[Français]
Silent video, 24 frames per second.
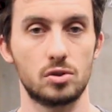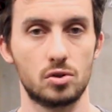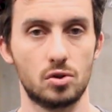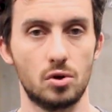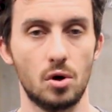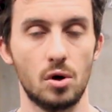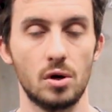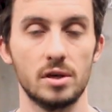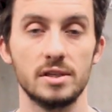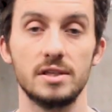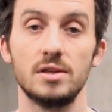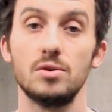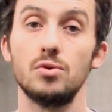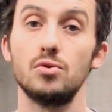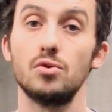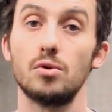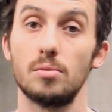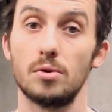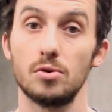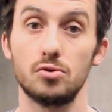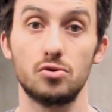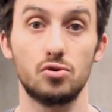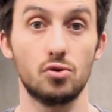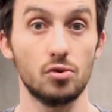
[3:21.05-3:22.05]
Score, c'est le
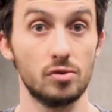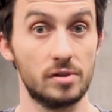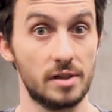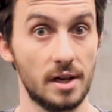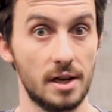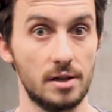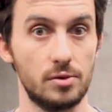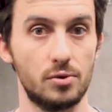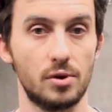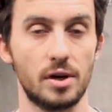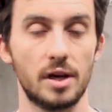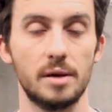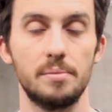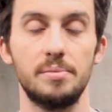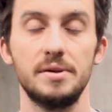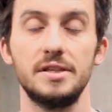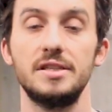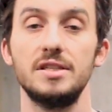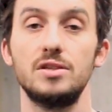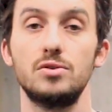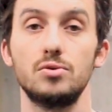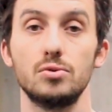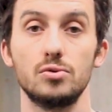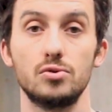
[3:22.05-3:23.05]
nombre total de
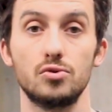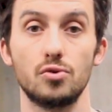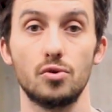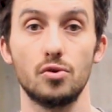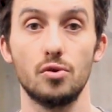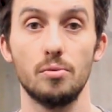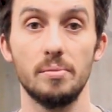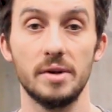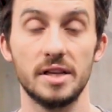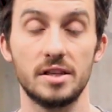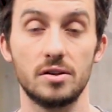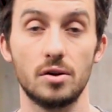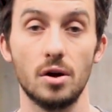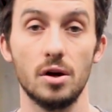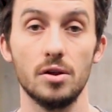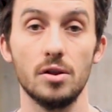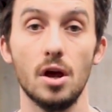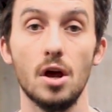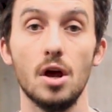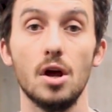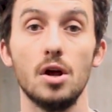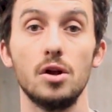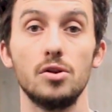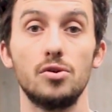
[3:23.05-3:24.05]
répétitions sur le Metcon
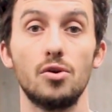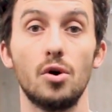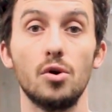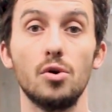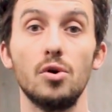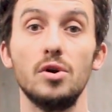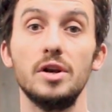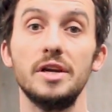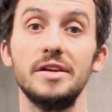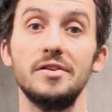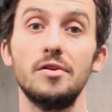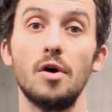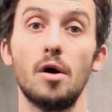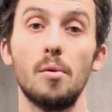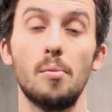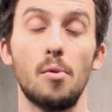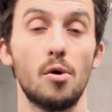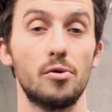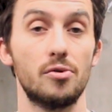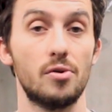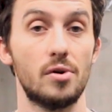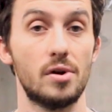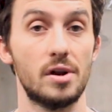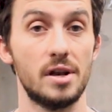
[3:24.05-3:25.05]
dans le
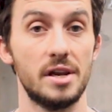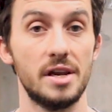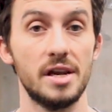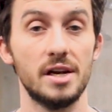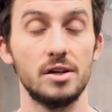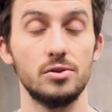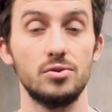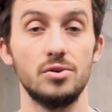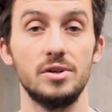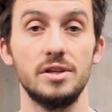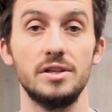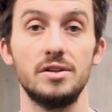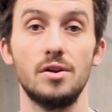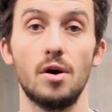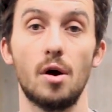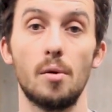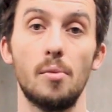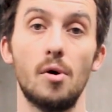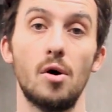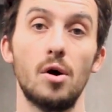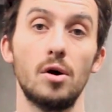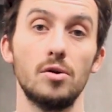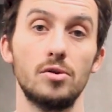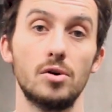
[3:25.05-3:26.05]
leaderboard. Lien du
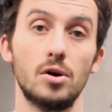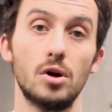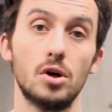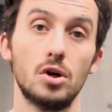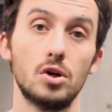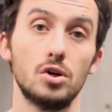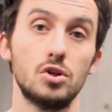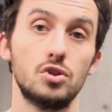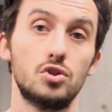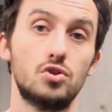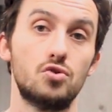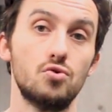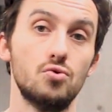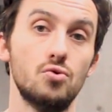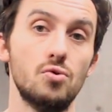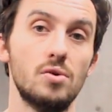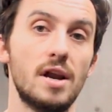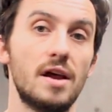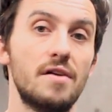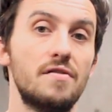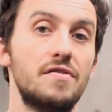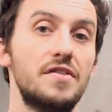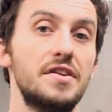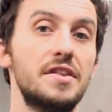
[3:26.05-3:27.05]
leaderboard sous
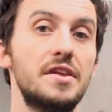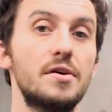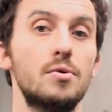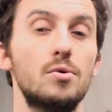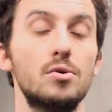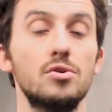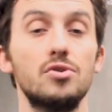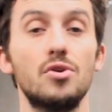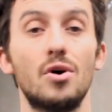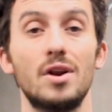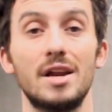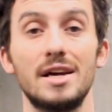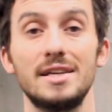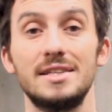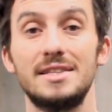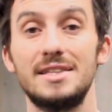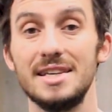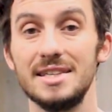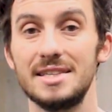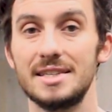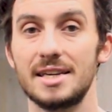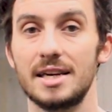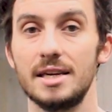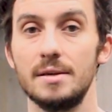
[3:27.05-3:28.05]
la vidéo dans la
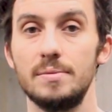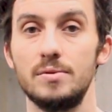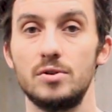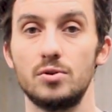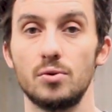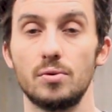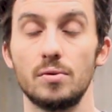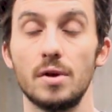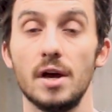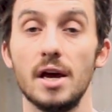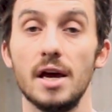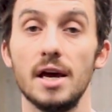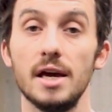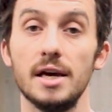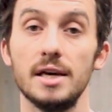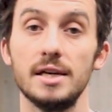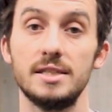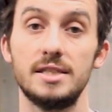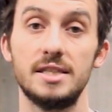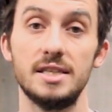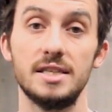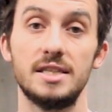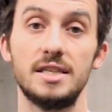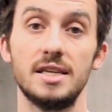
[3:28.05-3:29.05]
description.
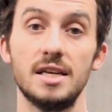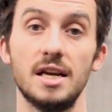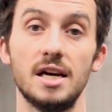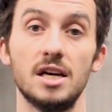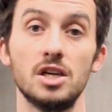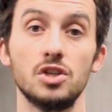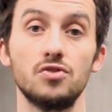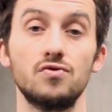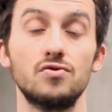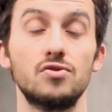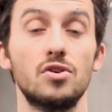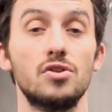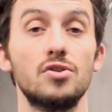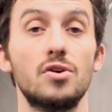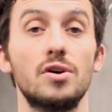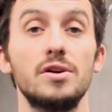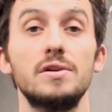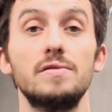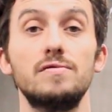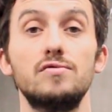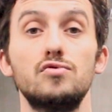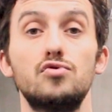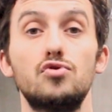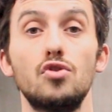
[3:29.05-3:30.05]
D'ici là, je vous donne
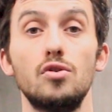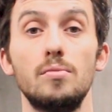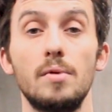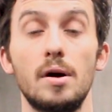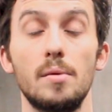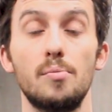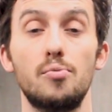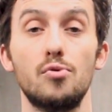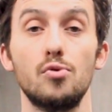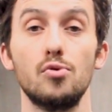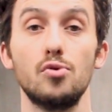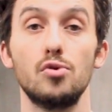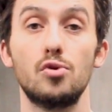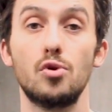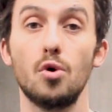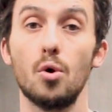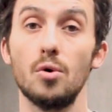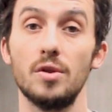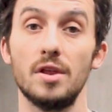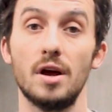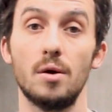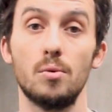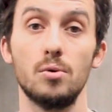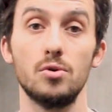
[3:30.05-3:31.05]
rendez-vous demain pour le
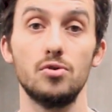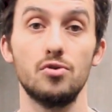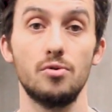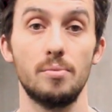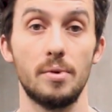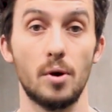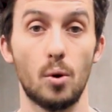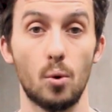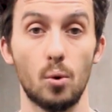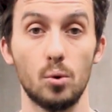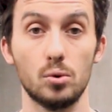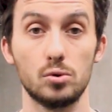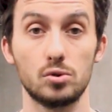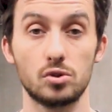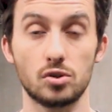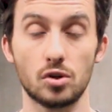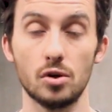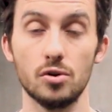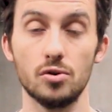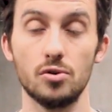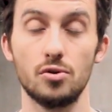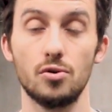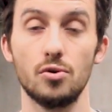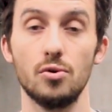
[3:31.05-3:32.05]
Corona numéro
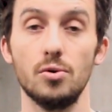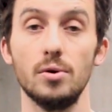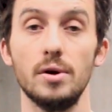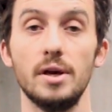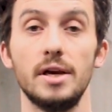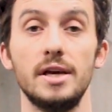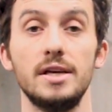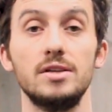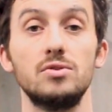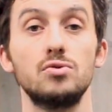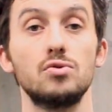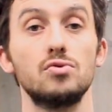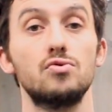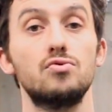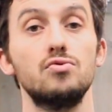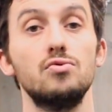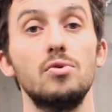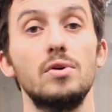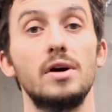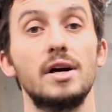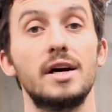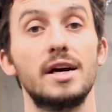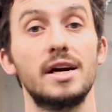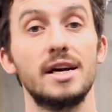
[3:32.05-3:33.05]
32 et
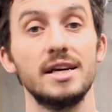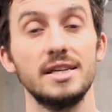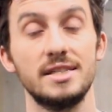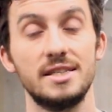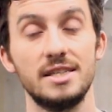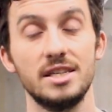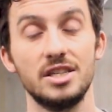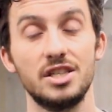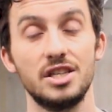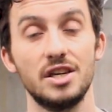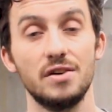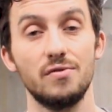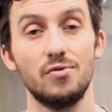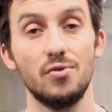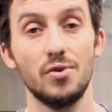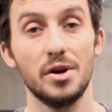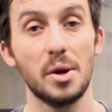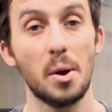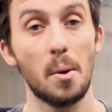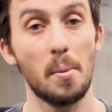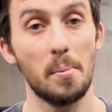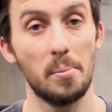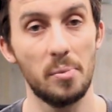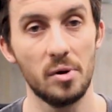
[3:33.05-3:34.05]
surtout, restez chez vous
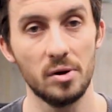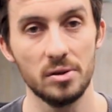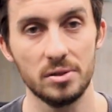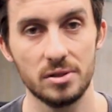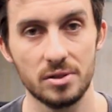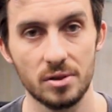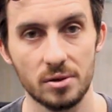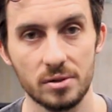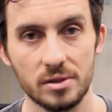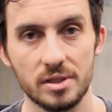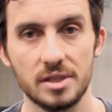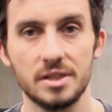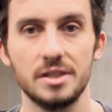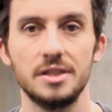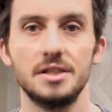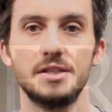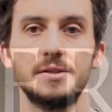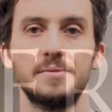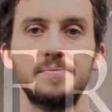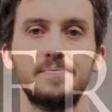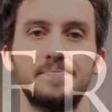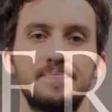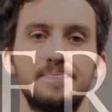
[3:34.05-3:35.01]
et en bonne santé.